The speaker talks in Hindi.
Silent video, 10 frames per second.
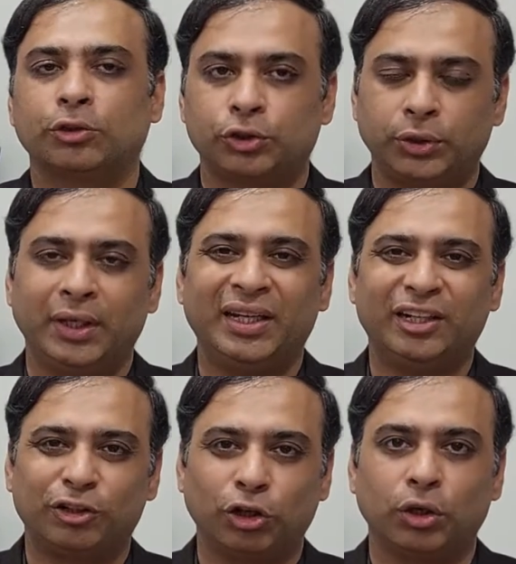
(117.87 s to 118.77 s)

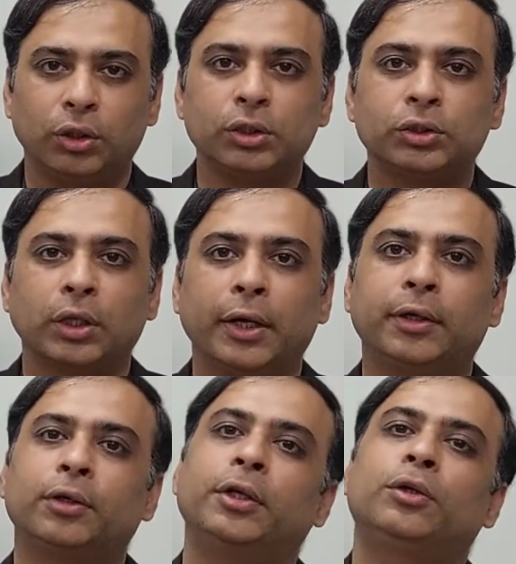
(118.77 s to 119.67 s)
ऑस्ट्रेलियन डॉलर्स
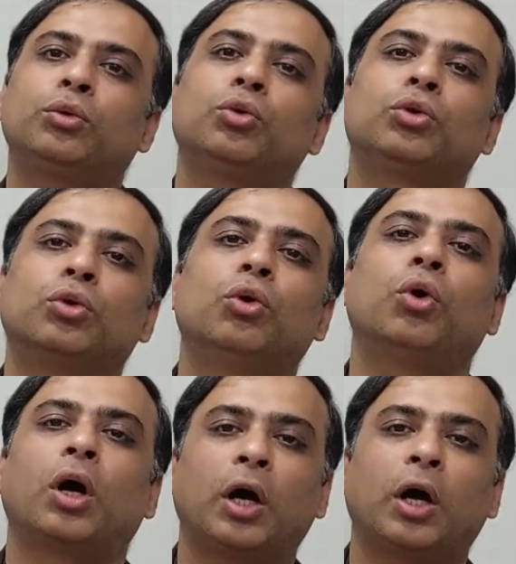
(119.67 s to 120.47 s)
एंड इट कुड गो